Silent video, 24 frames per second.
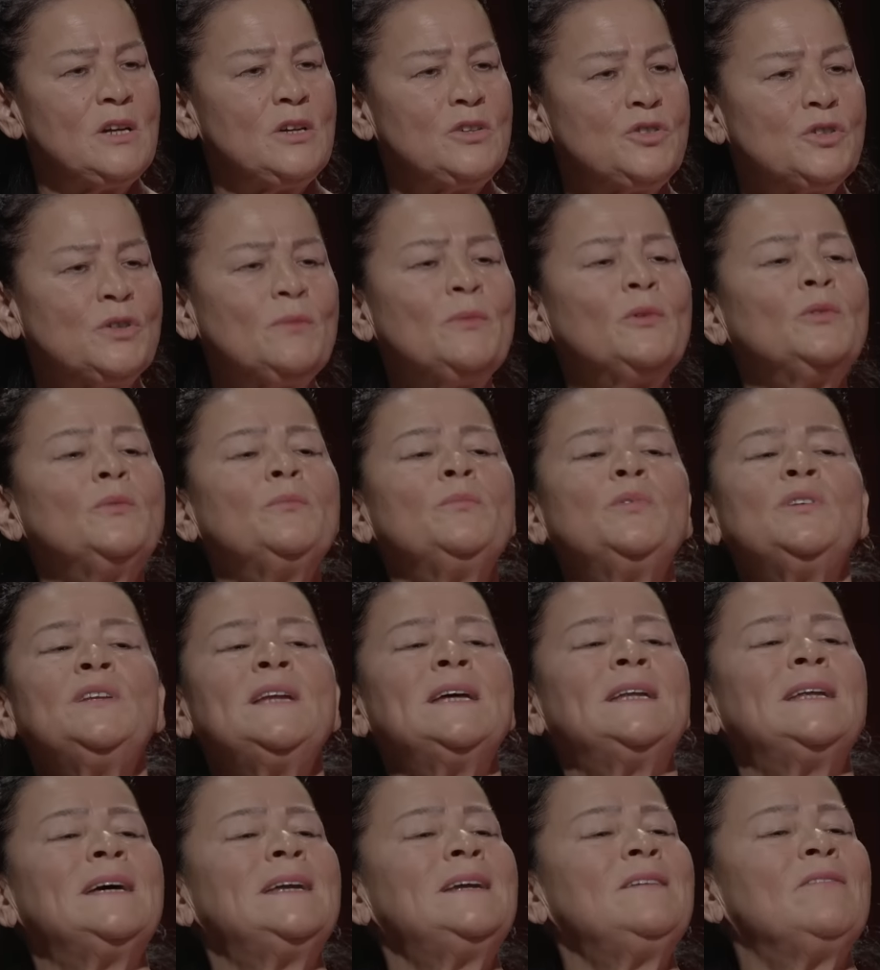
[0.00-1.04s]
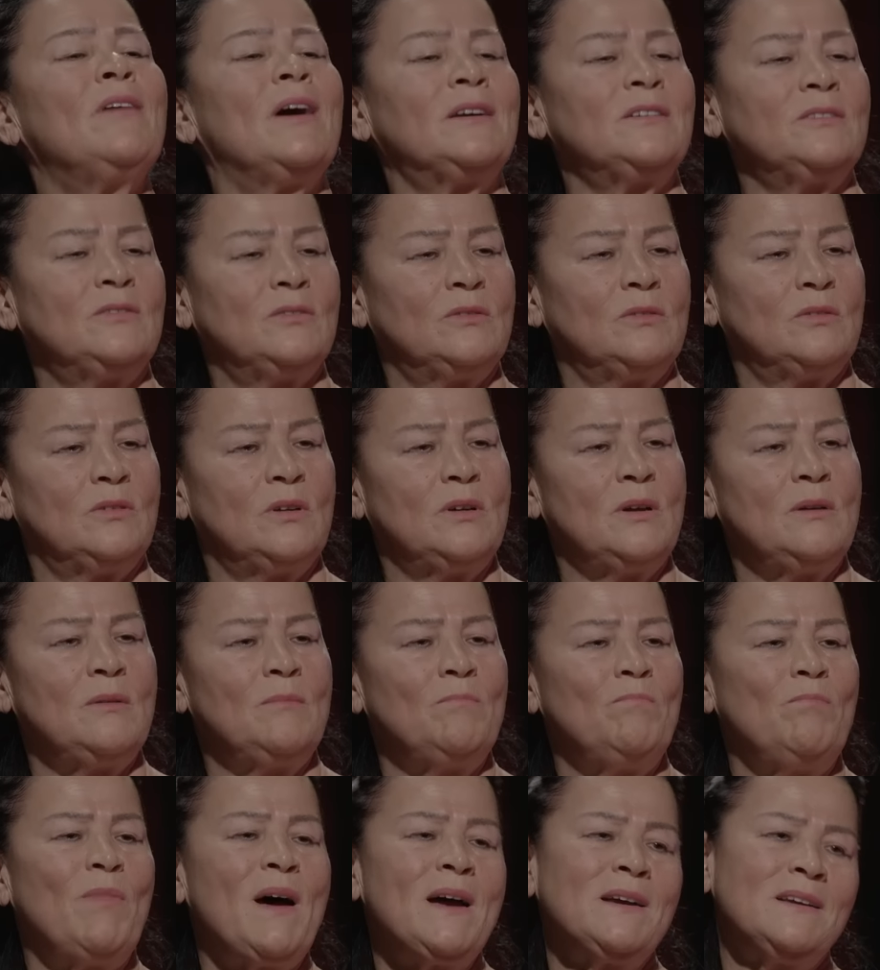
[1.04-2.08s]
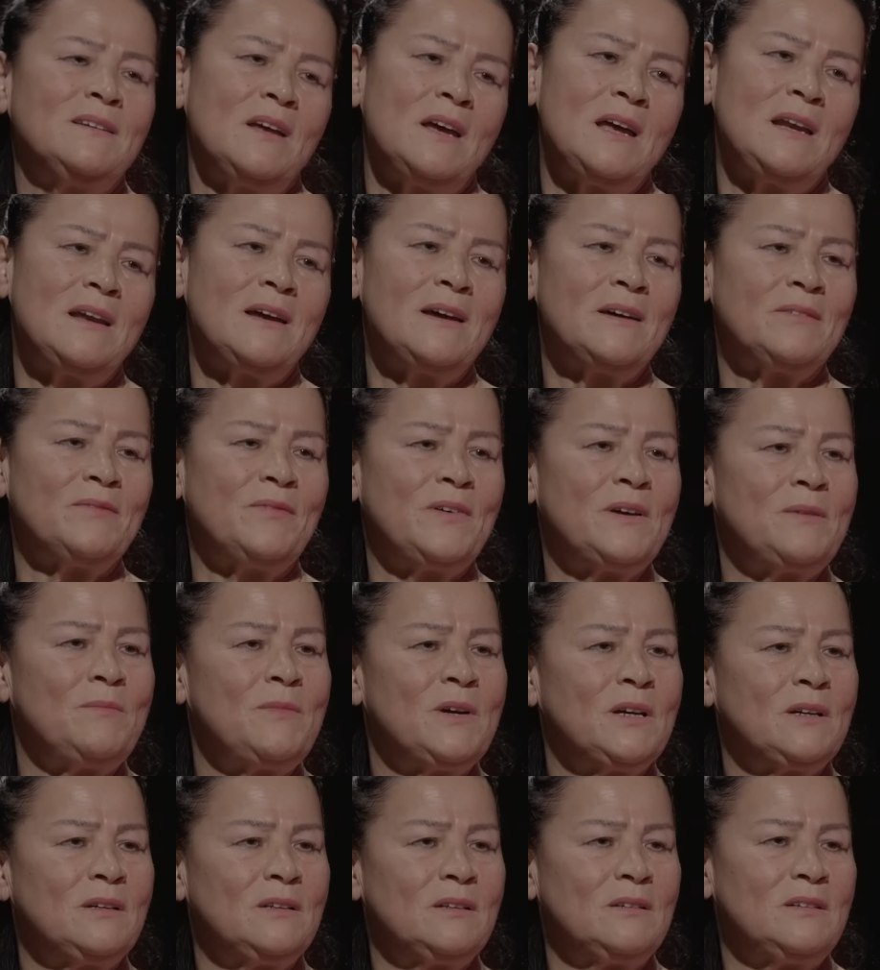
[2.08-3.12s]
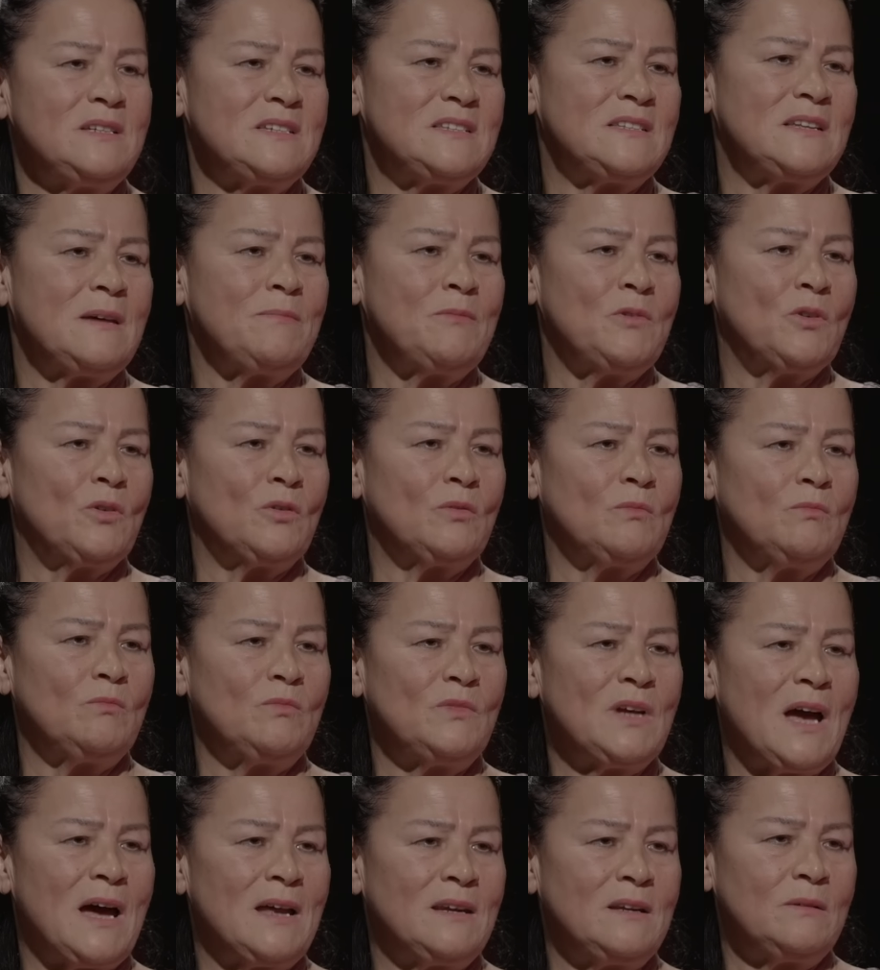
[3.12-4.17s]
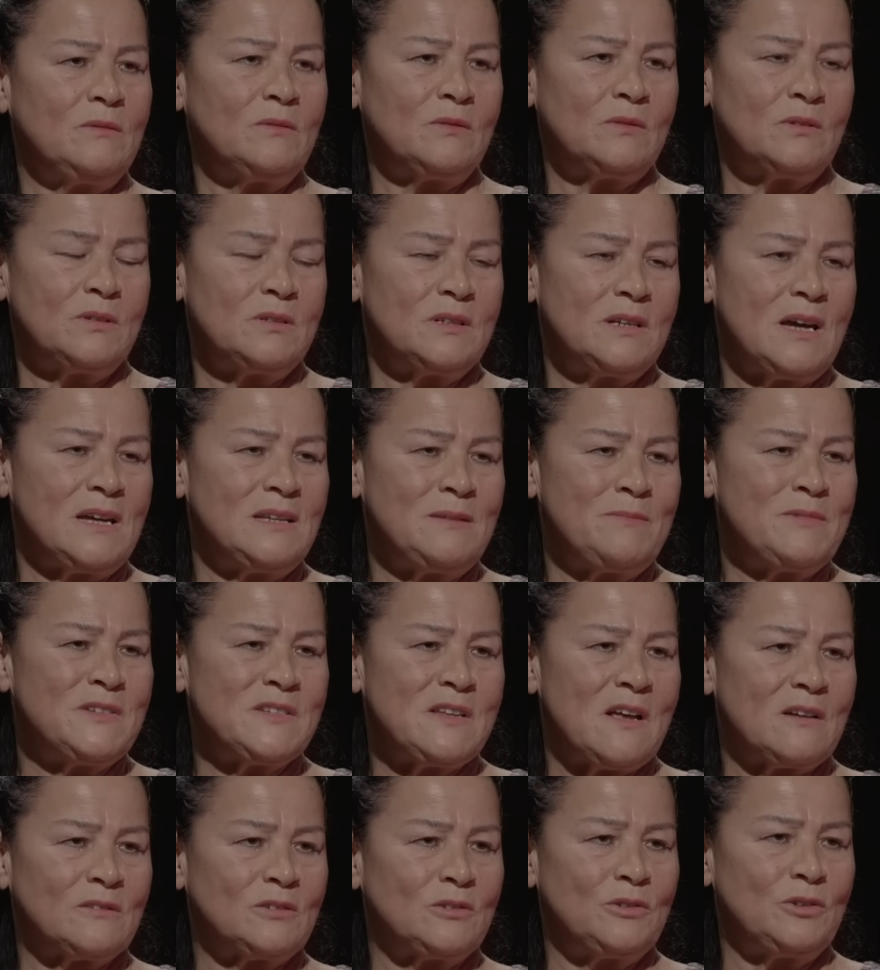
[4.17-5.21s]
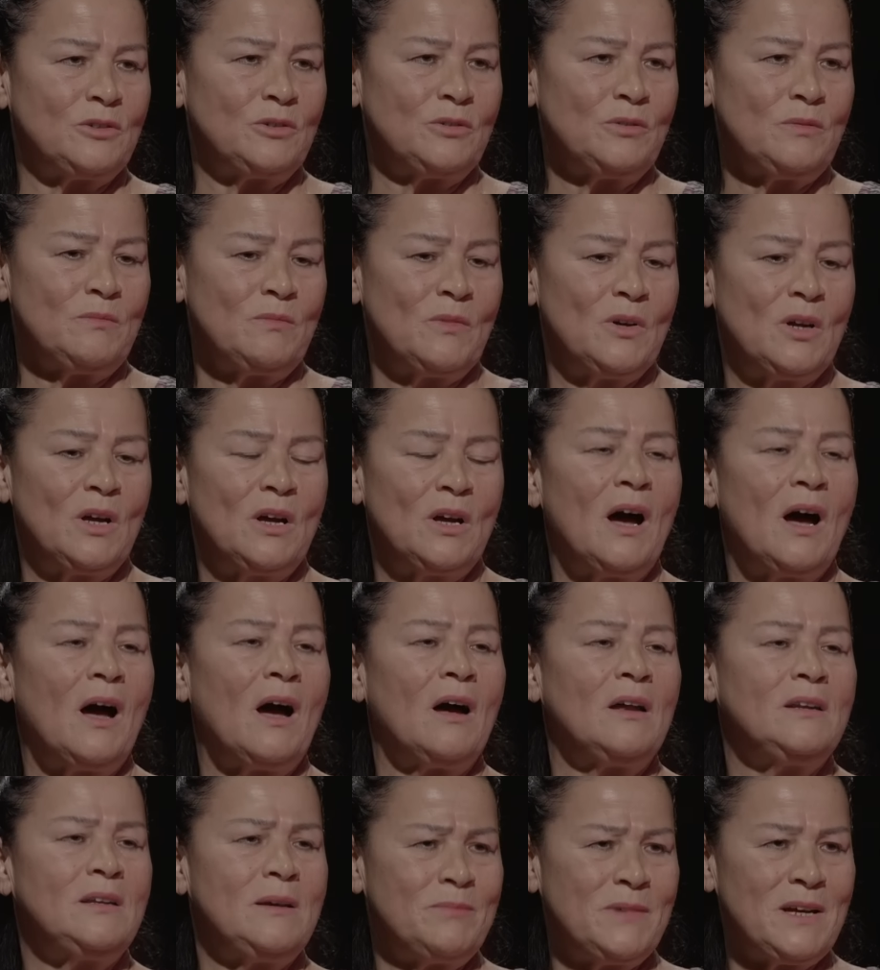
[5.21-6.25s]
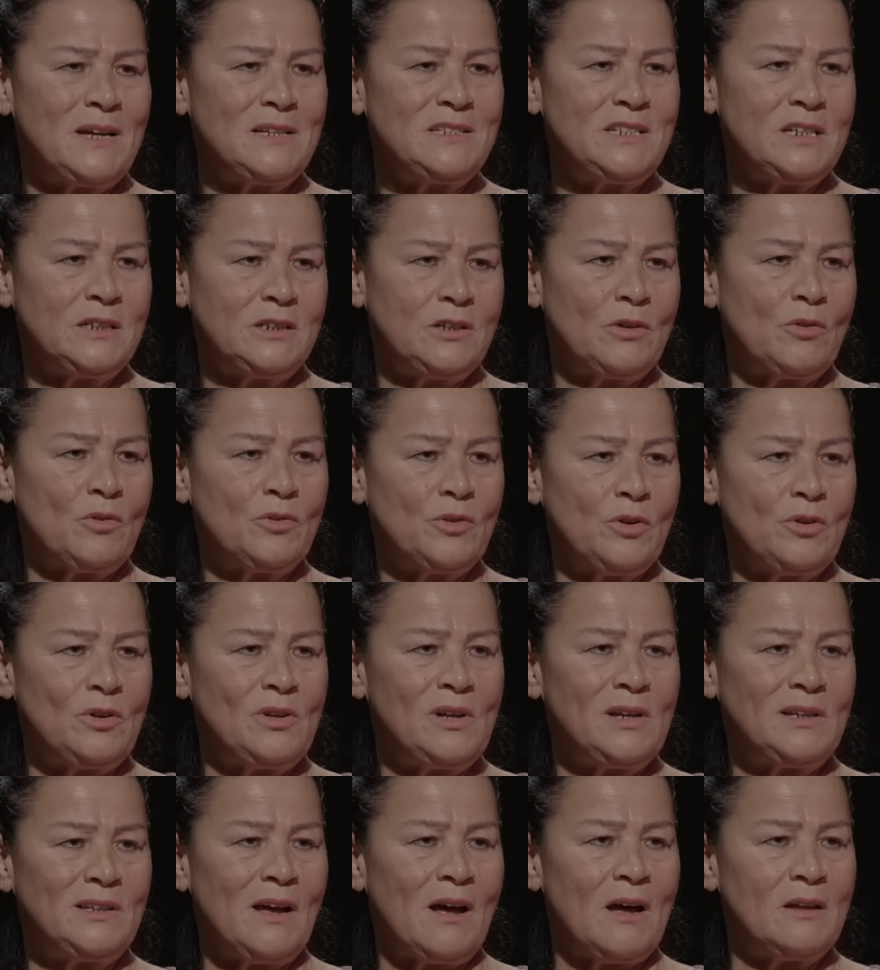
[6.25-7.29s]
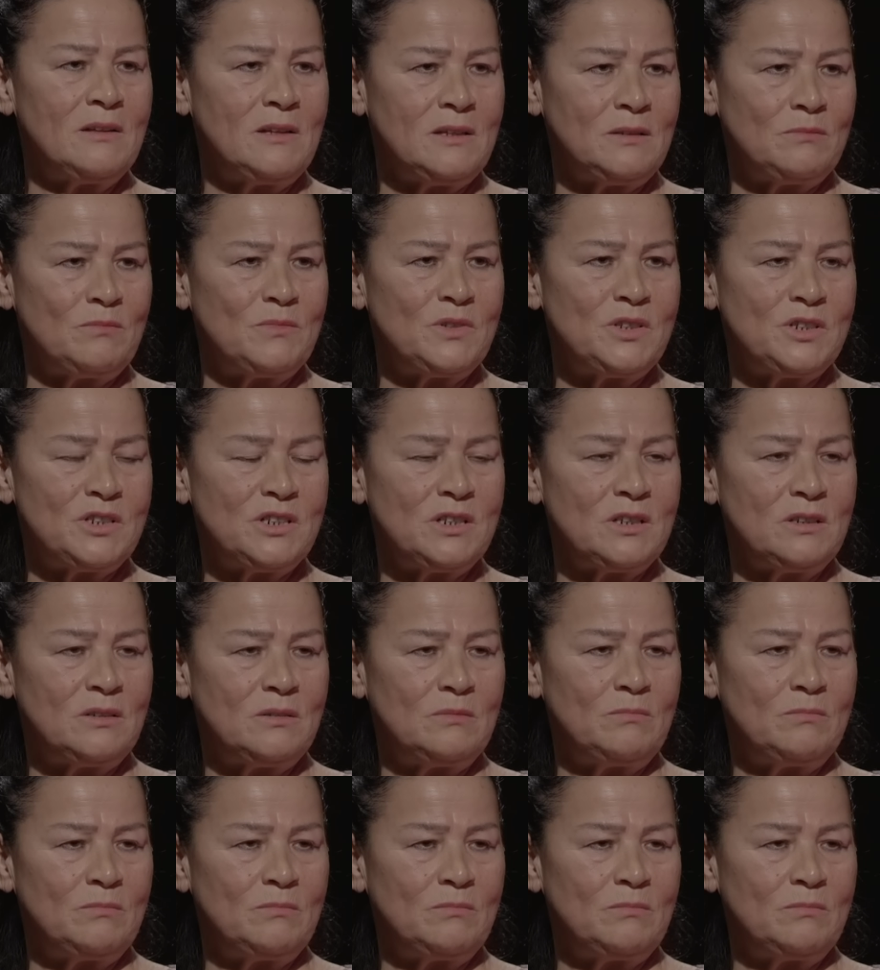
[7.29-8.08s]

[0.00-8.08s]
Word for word: Çünkü bunun bir nedeni var. Ben el ayak vermek istemiyorum. Yani kendimi saklıyorum. Annem gelecek ya o köylerde adetmiş.